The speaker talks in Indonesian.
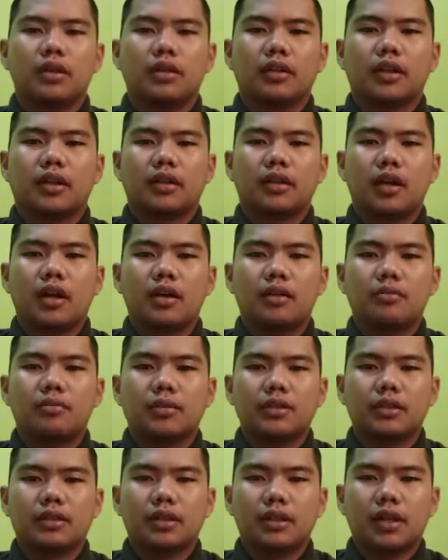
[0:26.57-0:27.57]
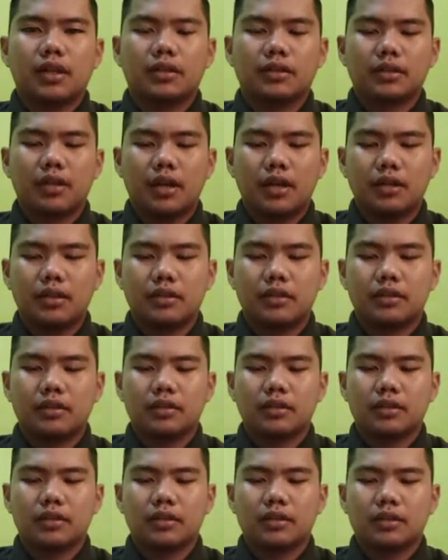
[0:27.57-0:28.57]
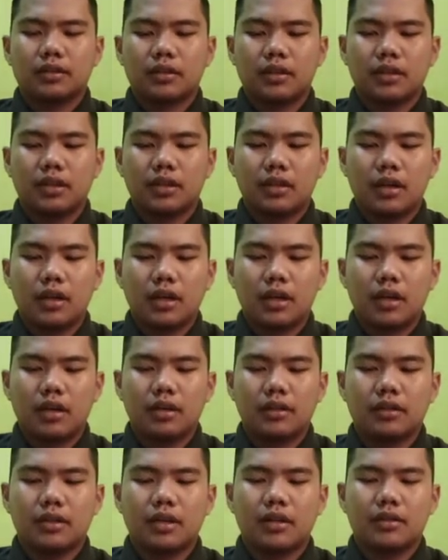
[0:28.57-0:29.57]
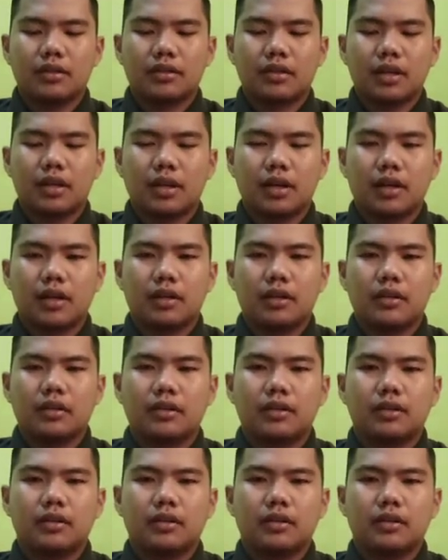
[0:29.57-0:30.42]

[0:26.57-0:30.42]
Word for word: tentang menjelaskan sedekah dan zakat.